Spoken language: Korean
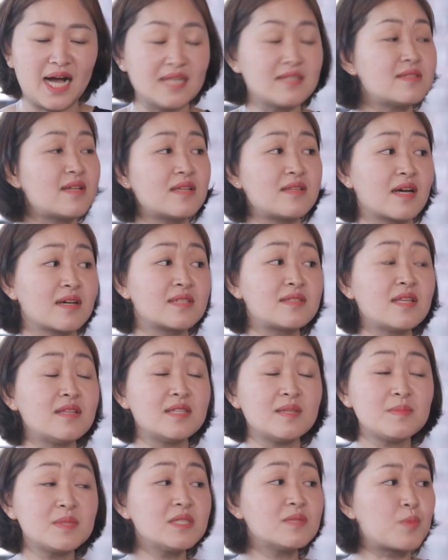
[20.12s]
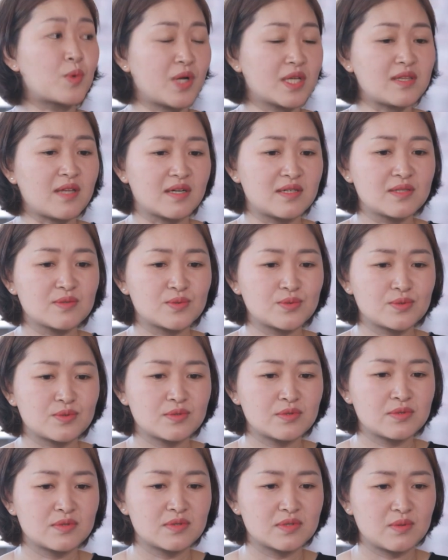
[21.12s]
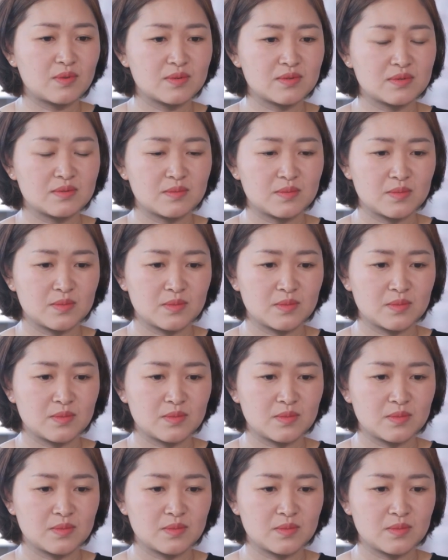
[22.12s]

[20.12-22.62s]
아니다 난 그때는 힘든지 몰랐다 그리고 어,